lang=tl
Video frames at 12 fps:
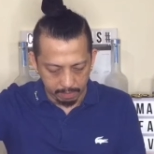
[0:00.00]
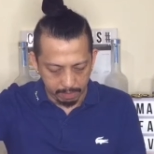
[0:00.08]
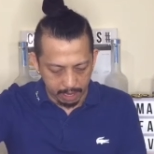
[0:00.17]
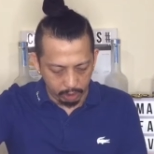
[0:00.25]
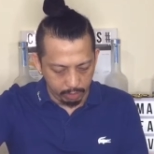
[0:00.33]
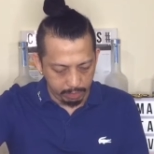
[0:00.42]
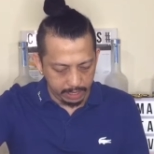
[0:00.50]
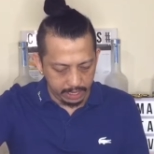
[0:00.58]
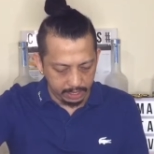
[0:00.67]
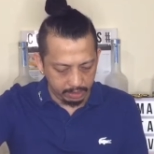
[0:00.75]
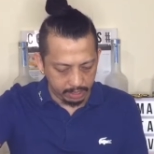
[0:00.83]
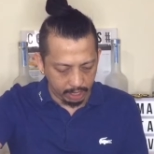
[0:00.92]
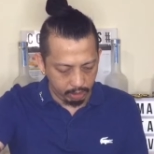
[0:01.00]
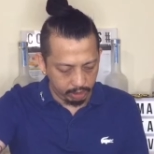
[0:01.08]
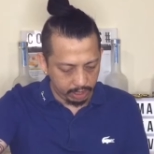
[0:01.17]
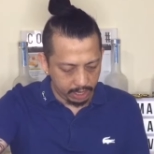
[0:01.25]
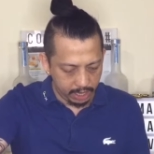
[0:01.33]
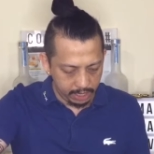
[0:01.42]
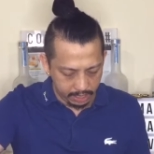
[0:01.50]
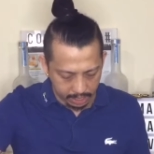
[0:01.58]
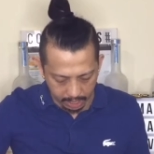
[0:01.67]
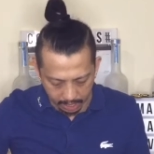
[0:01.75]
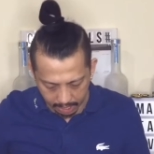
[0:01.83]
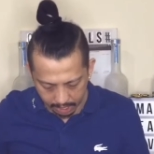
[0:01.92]
bagong billing sound card
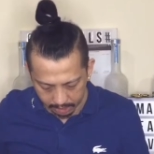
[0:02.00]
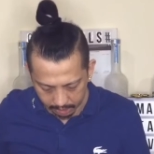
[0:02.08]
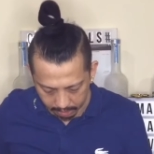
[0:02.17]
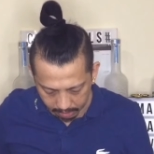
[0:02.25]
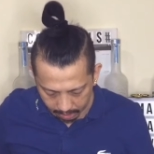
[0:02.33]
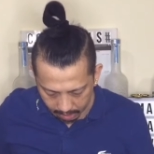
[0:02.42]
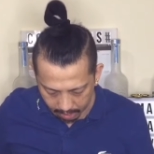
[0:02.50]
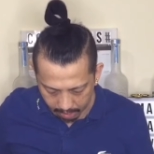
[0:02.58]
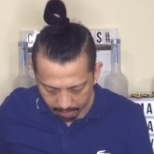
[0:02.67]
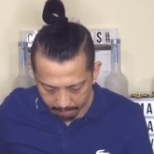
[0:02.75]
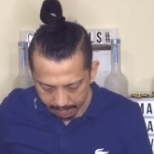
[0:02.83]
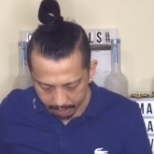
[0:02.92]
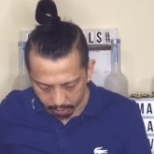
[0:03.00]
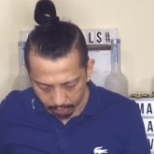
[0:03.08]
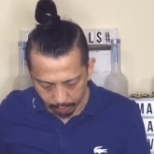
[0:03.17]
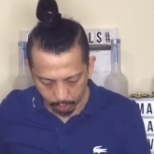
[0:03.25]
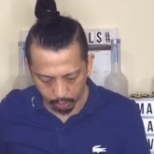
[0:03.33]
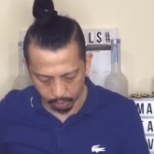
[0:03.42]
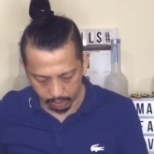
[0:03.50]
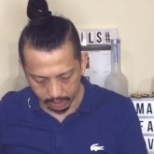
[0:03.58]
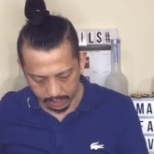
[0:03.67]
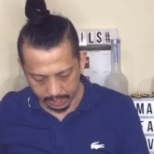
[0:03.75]
at ah, microphone.